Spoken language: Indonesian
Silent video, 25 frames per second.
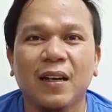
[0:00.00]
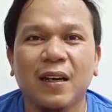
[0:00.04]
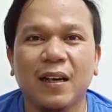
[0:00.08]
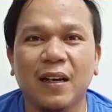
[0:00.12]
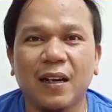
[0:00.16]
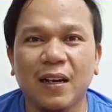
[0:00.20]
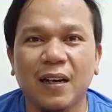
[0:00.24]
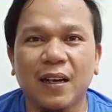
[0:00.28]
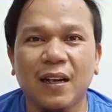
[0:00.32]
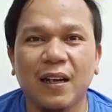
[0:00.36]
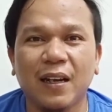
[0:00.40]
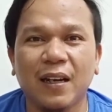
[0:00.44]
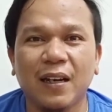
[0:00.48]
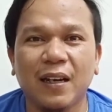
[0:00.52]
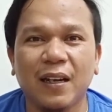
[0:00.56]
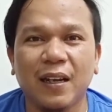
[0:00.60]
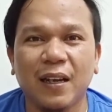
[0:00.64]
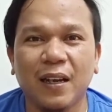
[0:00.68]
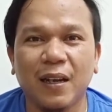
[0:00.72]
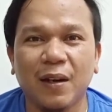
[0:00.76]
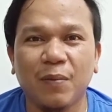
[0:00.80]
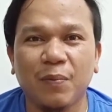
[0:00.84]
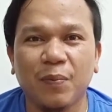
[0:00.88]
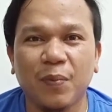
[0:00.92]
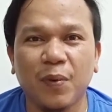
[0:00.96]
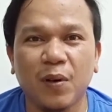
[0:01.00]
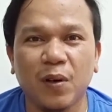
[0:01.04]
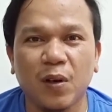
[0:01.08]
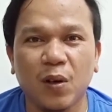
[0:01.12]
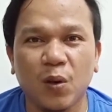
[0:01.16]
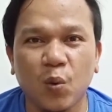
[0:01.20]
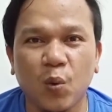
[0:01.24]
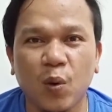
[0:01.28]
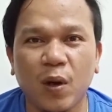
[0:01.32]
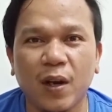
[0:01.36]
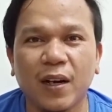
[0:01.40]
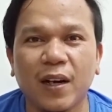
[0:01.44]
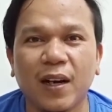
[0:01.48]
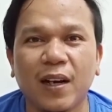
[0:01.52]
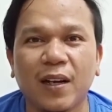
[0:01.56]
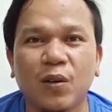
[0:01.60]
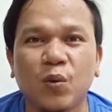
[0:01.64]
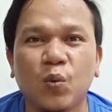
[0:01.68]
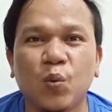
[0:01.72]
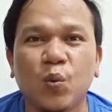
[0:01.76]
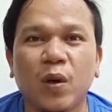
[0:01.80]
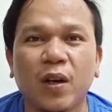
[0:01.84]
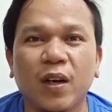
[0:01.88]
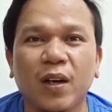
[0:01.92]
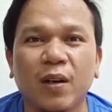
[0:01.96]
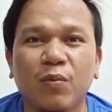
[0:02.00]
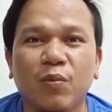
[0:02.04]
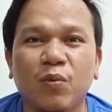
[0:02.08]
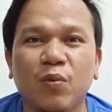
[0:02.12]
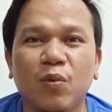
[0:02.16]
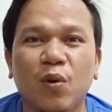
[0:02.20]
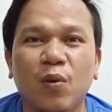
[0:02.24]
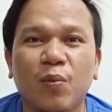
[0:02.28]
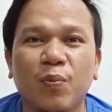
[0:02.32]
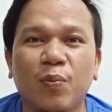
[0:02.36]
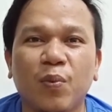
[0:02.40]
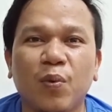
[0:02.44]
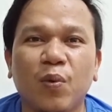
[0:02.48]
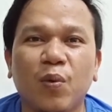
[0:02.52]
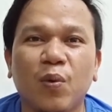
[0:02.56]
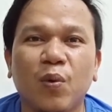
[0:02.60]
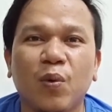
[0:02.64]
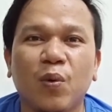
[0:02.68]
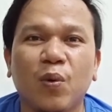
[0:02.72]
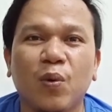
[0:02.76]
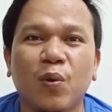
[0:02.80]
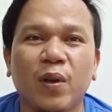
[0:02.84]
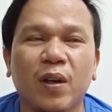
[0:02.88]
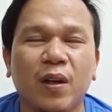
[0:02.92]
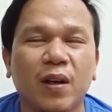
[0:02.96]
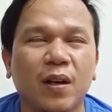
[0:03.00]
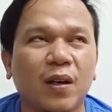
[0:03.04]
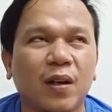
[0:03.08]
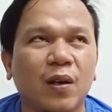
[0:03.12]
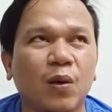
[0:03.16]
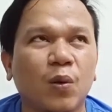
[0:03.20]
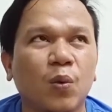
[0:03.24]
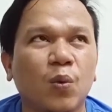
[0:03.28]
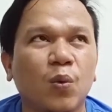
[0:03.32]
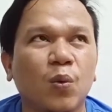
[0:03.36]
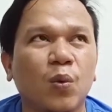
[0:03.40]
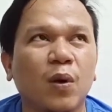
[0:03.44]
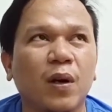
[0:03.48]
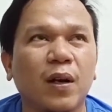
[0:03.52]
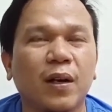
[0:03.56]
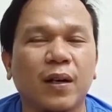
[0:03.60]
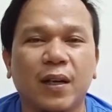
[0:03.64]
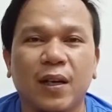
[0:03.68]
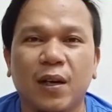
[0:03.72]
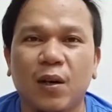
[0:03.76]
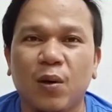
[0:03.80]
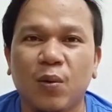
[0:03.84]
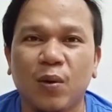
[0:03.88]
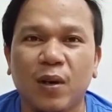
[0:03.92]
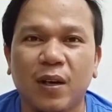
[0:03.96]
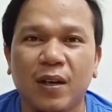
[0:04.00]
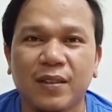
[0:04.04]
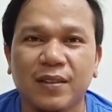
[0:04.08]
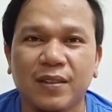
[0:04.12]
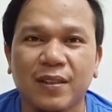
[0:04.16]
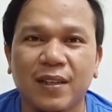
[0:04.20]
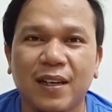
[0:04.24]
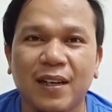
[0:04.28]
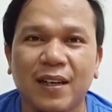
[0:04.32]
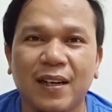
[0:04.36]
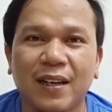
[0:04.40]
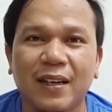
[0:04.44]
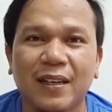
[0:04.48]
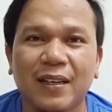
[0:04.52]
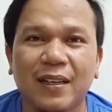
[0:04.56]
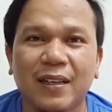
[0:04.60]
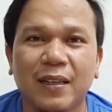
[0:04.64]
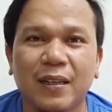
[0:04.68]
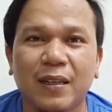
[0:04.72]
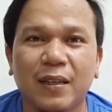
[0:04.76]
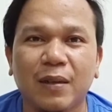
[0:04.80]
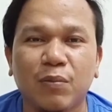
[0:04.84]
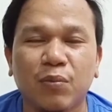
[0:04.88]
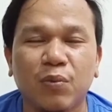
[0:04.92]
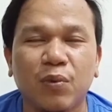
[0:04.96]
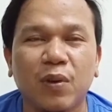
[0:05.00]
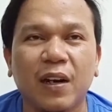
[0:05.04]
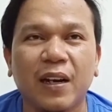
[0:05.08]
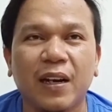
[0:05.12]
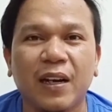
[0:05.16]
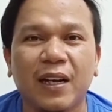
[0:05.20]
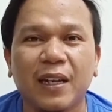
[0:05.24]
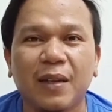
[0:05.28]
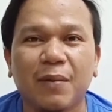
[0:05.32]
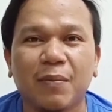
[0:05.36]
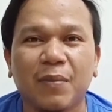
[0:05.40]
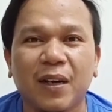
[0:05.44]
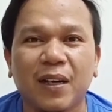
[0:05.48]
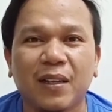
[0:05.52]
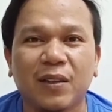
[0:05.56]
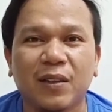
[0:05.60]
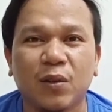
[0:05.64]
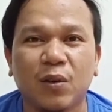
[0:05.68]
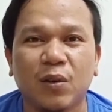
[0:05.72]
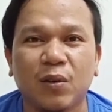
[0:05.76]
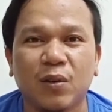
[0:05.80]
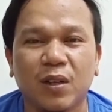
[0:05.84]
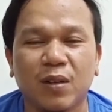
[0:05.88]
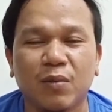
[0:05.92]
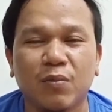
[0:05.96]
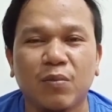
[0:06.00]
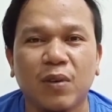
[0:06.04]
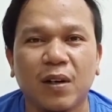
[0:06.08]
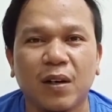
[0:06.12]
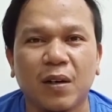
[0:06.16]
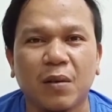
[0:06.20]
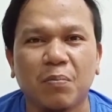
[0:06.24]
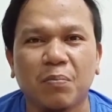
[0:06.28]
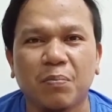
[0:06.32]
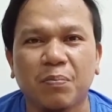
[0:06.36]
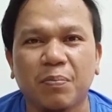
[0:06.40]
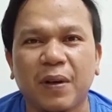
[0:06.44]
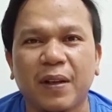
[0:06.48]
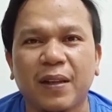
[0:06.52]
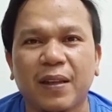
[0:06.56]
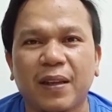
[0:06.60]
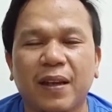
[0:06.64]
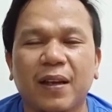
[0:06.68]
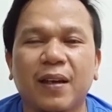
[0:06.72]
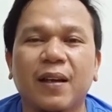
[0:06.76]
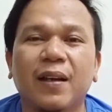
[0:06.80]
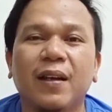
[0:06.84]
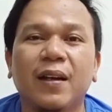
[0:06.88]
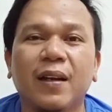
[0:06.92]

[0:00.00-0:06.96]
Karena ini handphone keluaran 2020 yang keluar kalau nggak salah di bulan 5 atau di bulan 4 ya